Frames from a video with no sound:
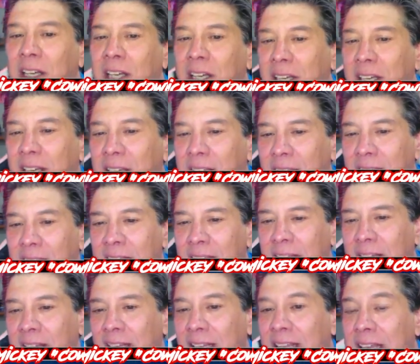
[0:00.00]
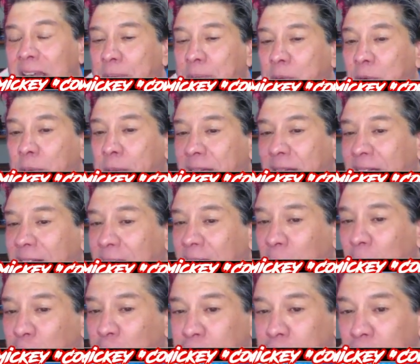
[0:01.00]
Eh, y por parte de
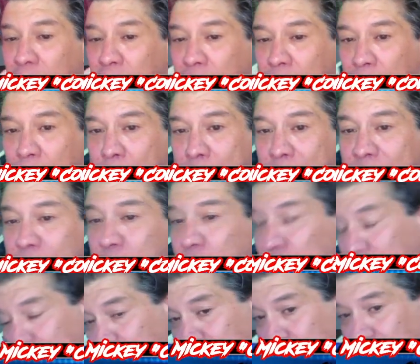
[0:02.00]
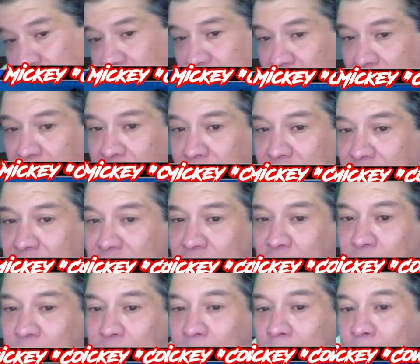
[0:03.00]
los eh, Pittsburgh, que
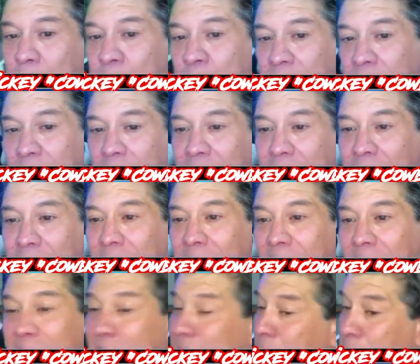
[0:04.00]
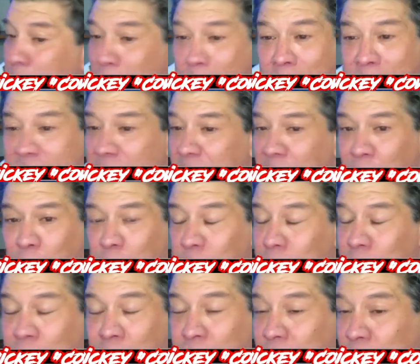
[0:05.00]
insisto, eh, la temporada pasada fue
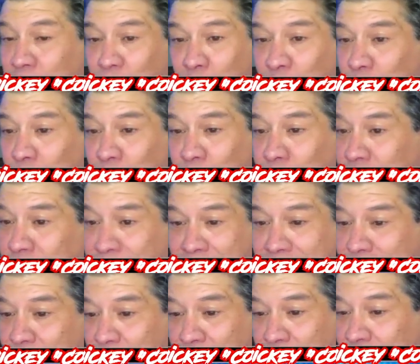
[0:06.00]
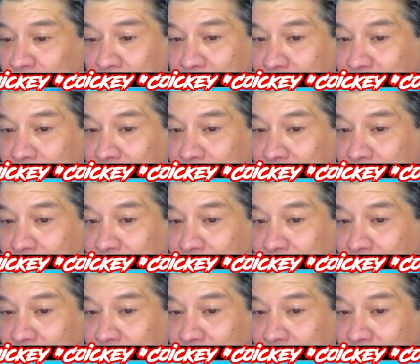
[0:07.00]
un, pues